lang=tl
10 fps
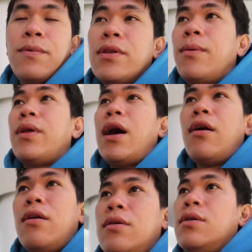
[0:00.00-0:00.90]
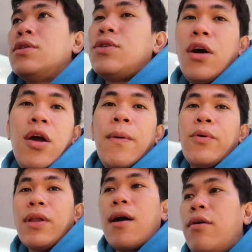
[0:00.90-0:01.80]
punta muna ako so ngayon
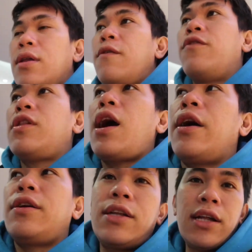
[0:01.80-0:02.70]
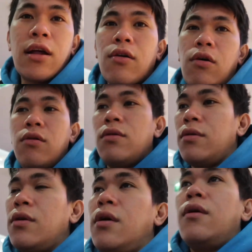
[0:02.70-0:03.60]
papunta ako ng Foot Locker titingnan ko kung